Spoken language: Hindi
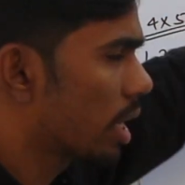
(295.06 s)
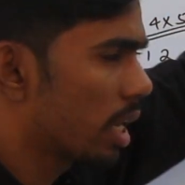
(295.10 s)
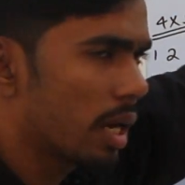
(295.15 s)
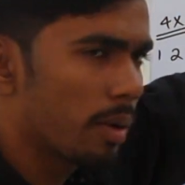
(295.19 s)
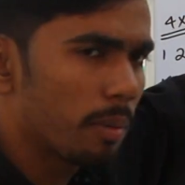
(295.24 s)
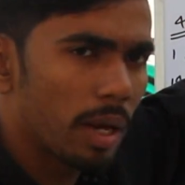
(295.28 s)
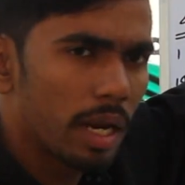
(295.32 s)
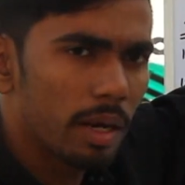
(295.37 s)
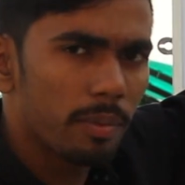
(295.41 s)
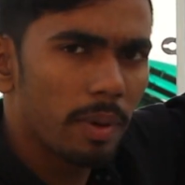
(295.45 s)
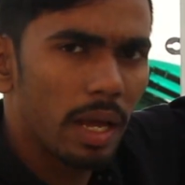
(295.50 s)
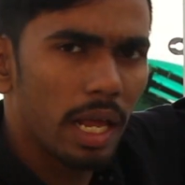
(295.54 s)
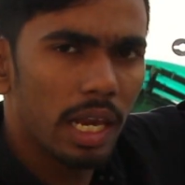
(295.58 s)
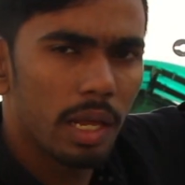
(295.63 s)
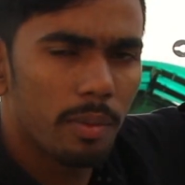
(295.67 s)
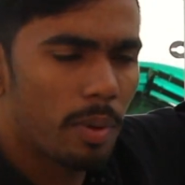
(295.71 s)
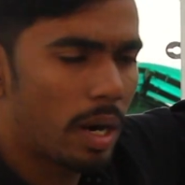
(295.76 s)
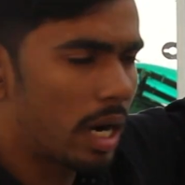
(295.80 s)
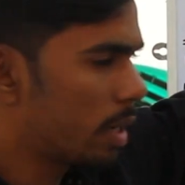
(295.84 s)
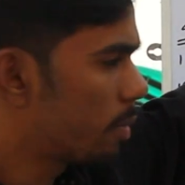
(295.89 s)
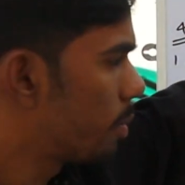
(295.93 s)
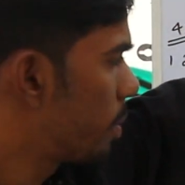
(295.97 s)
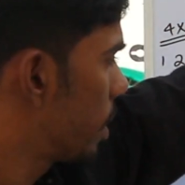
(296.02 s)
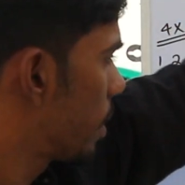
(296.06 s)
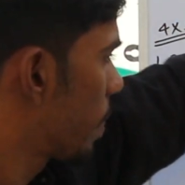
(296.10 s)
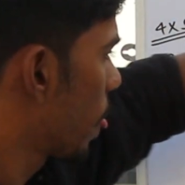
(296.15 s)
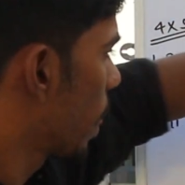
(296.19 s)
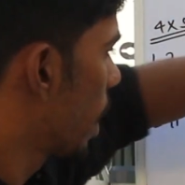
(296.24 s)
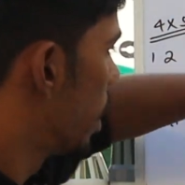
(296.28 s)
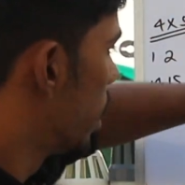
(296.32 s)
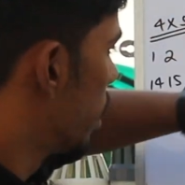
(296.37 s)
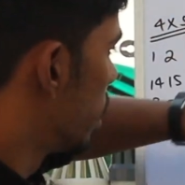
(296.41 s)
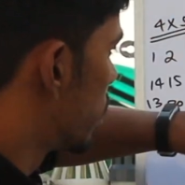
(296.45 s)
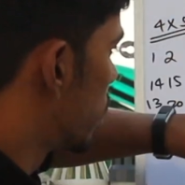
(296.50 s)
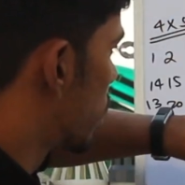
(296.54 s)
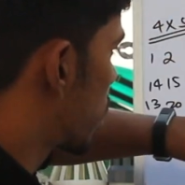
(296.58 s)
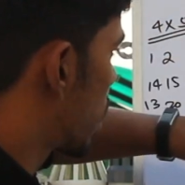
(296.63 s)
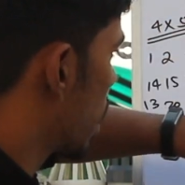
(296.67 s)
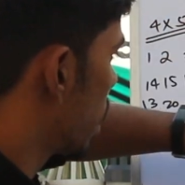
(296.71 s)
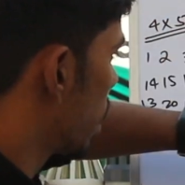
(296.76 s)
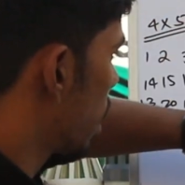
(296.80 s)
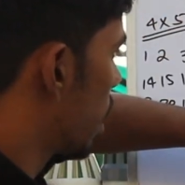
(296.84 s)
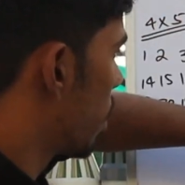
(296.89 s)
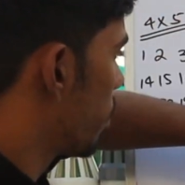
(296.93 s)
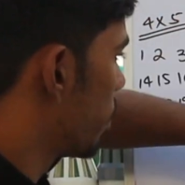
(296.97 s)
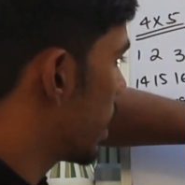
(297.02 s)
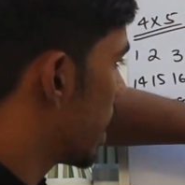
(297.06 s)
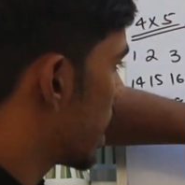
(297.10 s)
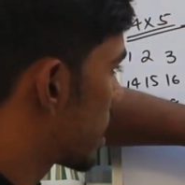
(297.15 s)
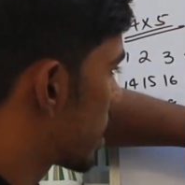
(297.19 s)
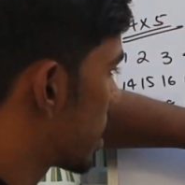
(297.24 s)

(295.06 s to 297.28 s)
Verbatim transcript: कर रहे हैं हमारे पहले पार्ट पे जिसके अंदर हमने